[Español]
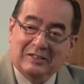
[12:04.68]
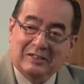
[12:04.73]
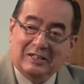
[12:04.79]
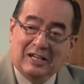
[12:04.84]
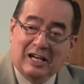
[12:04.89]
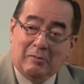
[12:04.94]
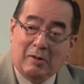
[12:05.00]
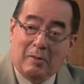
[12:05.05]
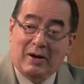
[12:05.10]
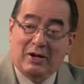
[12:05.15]

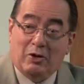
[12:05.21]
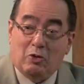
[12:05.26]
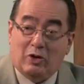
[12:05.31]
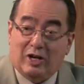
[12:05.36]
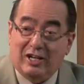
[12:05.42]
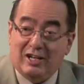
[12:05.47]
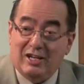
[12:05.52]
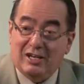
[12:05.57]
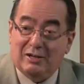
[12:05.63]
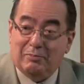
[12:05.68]
La mamá no
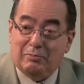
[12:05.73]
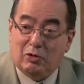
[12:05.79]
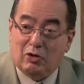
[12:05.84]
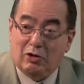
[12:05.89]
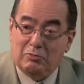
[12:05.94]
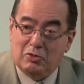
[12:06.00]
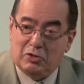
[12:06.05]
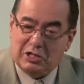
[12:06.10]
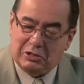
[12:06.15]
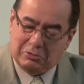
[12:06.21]
quería, pero el
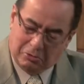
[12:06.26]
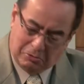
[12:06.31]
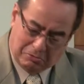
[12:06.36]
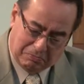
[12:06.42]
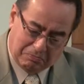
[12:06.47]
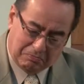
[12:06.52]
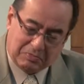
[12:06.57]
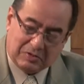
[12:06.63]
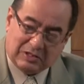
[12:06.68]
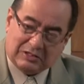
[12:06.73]
burrito,
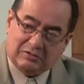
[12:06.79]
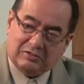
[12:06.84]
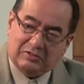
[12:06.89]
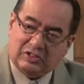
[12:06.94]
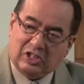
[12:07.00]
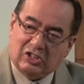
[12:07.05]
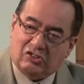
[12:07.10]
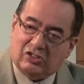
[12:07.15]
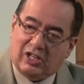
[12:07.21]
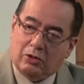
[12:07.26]

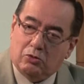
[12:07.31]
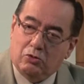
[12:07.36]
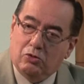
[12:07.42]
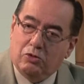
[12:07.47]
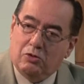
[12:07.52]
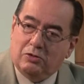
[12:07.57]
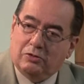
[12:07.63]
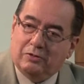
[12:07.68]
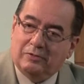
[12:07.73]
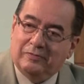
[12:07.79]

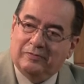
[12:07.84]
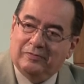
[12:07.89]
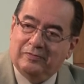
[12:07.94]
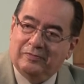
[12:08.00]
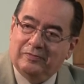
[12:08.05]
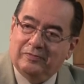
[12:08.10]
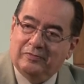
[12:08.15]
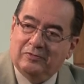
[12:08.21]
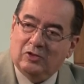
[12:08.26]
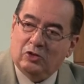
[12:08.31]
testarudo,
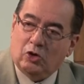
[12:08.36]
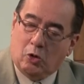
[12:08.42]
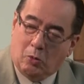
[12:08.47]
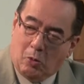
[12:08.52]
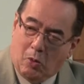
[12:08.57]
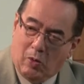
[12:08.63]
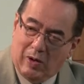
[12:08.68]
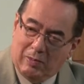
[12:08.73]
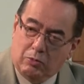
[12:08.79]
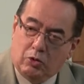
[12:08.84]

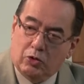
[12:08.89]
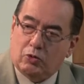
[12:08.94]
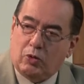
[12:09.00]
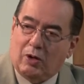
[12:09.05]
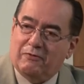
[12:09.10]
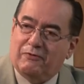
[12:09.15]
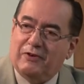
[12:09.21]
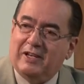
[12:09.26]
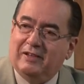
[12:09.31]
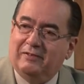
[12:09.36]
como buen burro
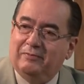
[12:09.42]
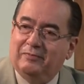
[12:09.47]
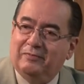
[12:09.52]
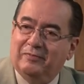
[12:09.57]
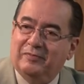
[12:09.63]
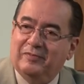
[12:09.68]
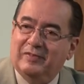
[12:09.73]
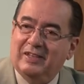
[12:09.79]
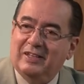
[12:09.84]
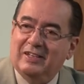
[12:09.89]
al fin,
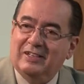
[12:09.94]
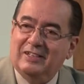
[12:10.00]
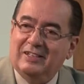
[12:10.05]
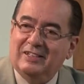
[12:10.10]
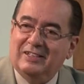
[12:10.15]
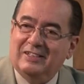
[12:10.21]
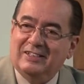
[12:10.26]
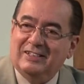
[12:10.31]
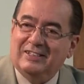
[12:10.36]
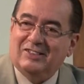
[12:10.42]

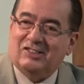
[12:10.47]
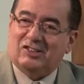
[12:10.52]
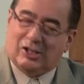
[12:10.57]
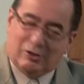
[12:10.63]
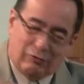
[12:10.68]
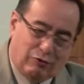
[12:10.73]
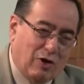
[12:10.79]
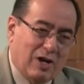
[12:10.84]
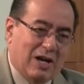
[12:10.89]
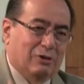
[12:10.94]

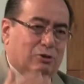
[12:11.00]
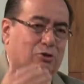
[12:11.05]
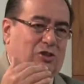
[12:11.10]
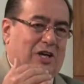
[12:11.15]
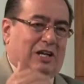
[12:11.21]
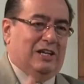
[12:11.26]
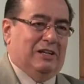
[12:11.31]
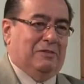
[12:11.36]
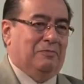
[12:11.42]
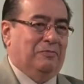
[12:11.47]
se fue a
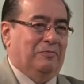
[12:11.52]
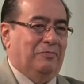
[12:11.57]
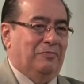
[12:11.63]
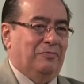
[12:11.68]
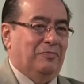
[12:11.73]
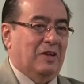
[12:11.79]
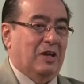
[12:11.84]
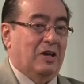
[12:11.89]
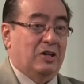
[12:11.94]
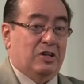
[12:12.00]
Jerusalén
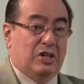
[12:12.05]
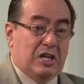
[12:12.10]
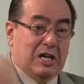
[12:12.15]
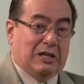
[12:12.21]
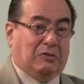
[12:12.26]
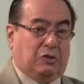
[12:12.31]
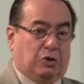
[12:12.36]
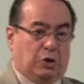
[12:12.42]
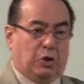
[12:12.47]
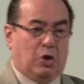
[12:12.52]
y
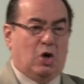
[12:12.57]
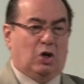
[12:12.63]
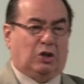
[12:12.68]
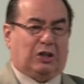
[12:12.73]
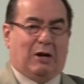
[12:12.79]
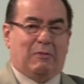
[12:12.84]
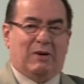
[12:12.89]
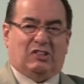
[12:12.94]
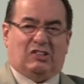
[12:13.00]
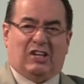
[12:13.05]
entró
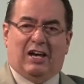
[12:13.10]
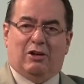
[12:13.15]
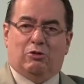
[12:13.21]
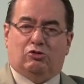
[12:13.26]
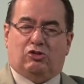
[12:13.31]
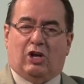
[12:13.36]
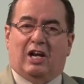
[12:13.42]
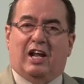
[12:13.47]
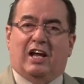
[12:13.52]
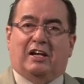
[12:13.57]
otra vez a
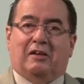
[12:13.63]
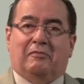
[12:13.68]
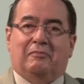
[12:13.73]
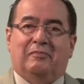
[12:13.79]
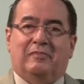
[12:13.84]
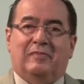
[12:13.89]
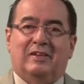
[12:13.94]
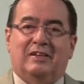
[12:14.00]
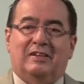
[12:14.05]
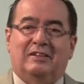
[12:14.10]
Jerusalén.
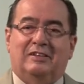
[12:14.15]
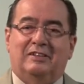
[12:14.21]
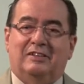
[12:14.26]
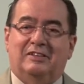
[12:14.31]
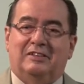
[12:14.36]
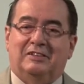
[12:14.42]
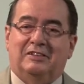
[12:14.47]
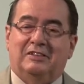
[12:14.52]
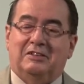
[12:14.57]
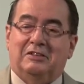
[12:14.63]

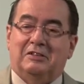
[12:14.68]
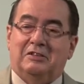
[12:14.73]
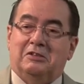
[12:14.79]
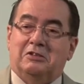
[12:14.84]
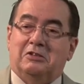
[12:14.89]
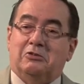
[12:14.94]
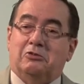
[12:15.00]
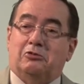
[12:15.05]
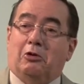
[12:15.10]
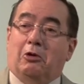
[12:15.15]

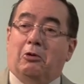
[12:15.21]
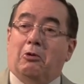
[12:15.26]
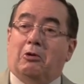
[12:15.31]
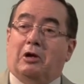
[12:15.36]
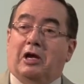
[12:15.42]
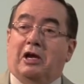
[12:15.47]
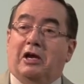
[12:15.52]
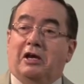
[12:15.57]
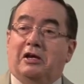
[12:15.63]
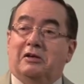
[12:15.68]
Solo
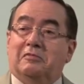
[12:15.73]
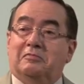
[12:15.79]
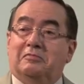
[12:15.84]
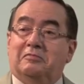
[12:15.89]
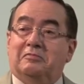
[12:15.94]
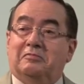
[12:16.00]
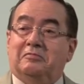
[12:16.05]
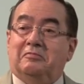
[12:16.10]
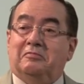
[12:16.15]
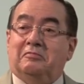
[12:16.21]
que
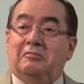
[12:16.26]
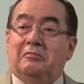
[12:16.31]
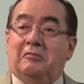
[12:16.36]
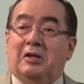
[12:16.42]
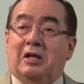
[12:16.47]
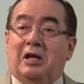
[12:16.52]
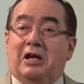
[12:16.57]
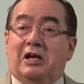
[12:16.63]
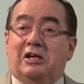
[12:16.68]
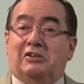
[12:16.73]

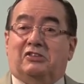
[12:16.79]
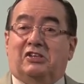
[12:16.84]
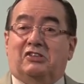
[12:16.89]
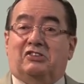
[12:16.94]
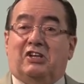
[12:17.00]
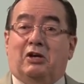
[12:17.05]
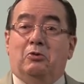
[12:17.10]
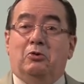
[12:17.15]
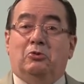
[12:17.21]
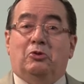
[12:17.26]
ese
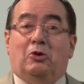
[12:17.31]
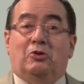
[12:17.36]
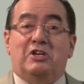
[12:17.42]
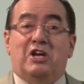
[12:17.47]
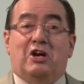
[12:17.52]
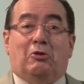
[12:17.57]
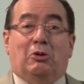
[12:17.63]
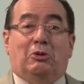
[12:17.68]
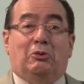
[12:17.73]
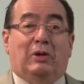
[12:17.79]
segundo
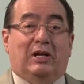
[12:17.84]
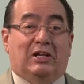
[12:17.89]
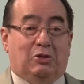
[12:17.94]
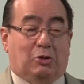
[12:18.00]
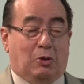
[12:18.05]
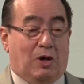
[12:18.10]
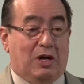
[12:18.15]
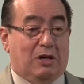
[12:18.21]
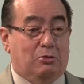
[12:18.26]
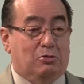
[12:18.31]
día cuando él
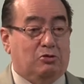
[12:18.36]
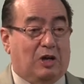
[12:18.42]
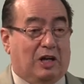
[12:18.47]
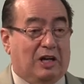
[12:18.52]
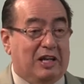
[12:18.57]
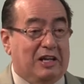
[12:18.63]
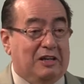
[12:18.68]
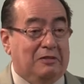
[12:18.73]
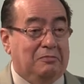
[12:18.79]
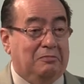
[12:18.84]
entró a
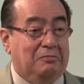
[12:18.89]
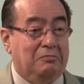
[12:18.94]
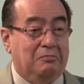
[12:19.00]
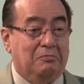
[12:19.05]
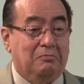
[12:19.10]
Jerusalén,